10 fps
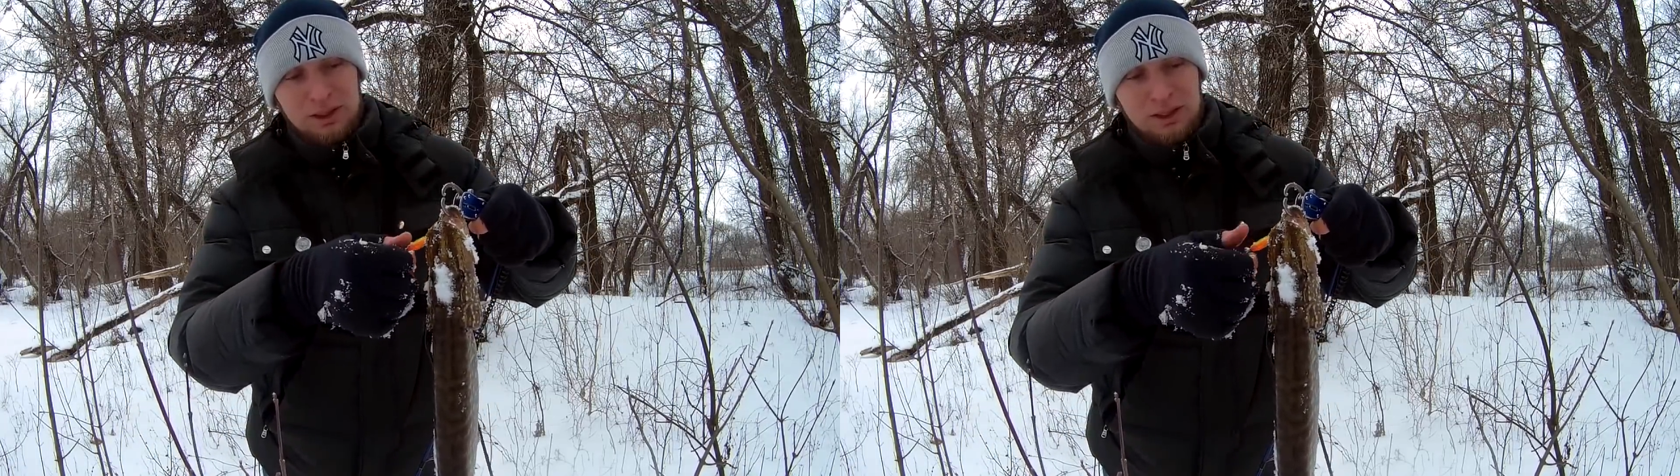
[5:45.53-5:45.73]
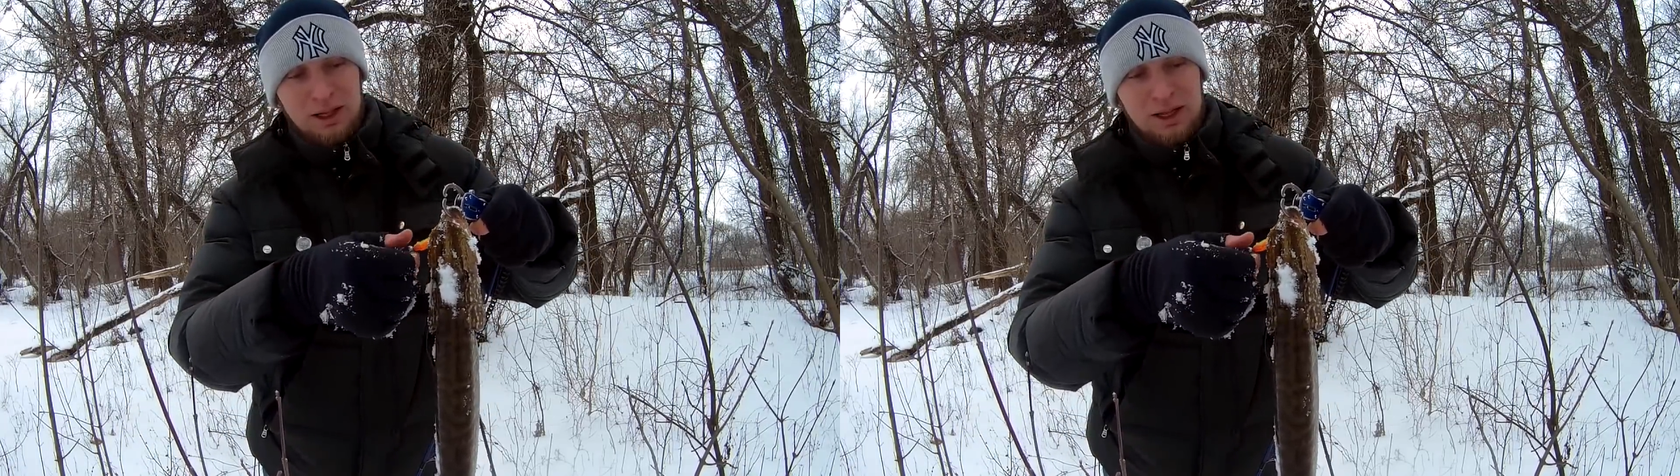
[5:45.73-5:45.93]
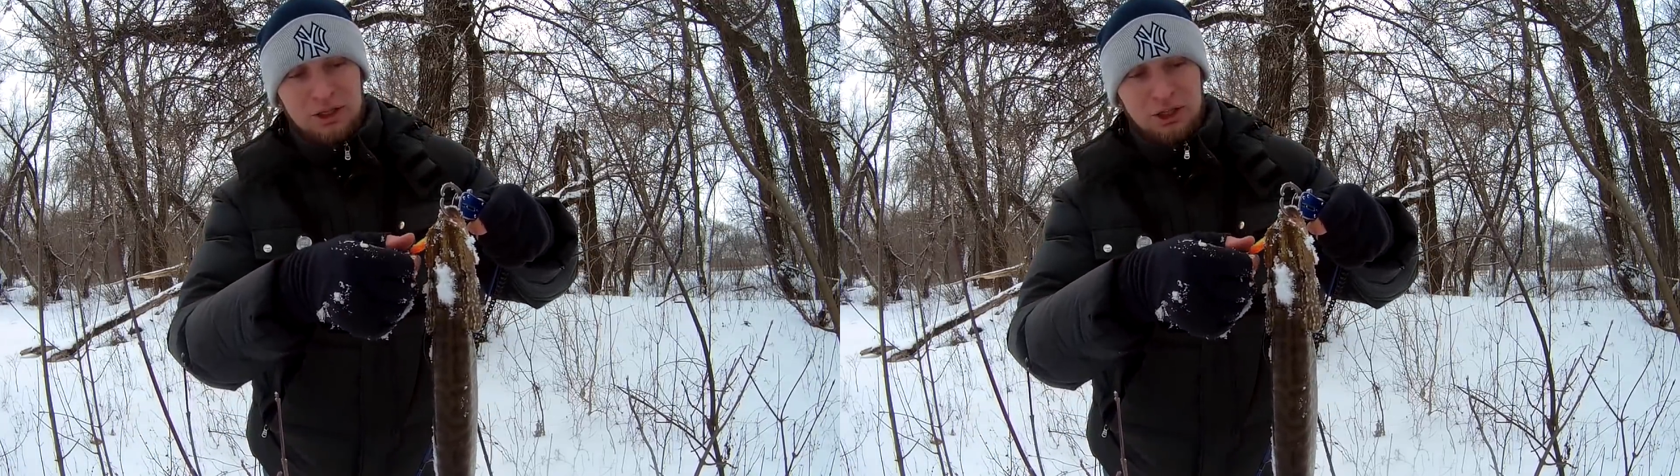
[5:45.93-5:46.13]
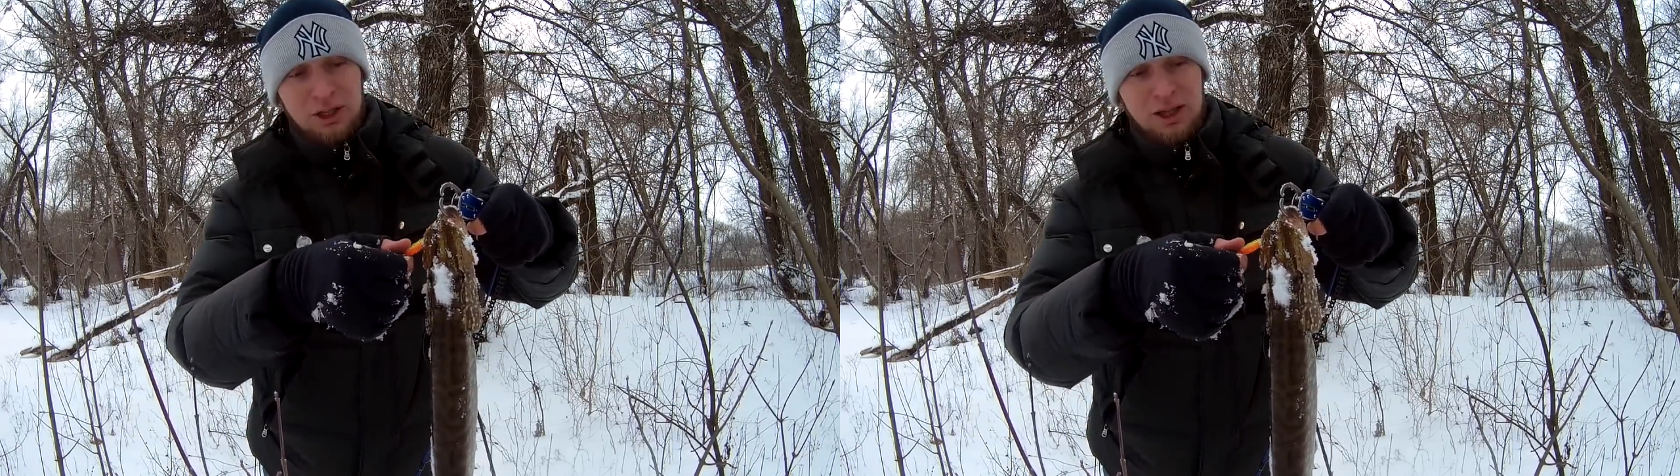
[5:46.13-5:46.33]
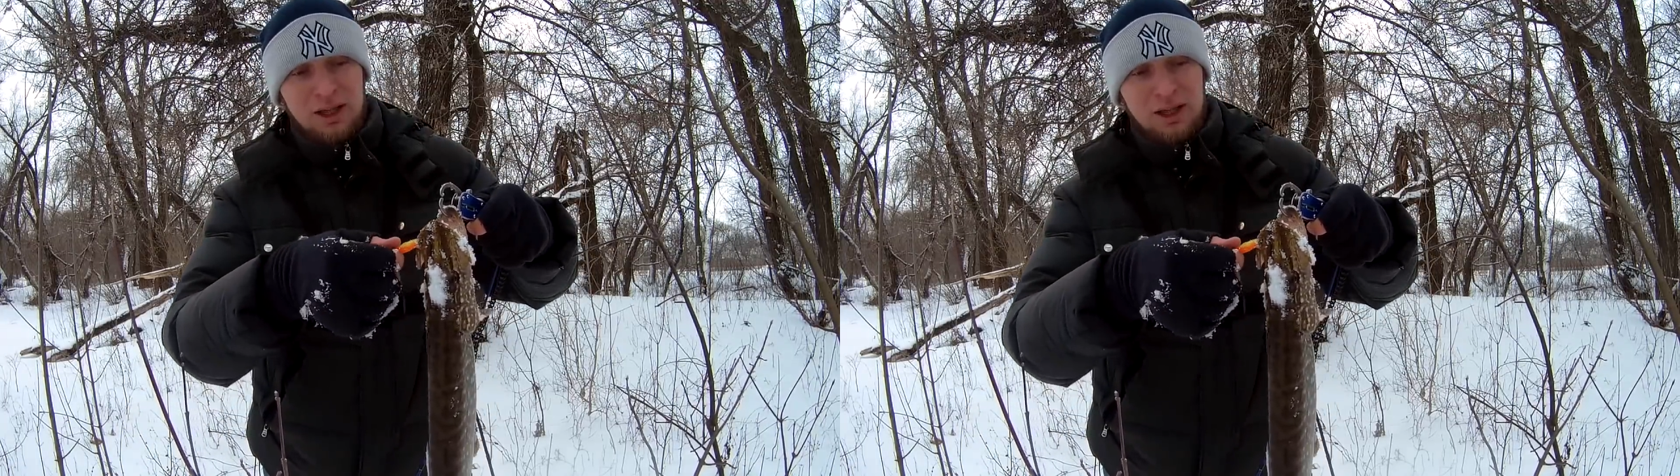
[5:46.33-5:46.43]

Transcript: краешек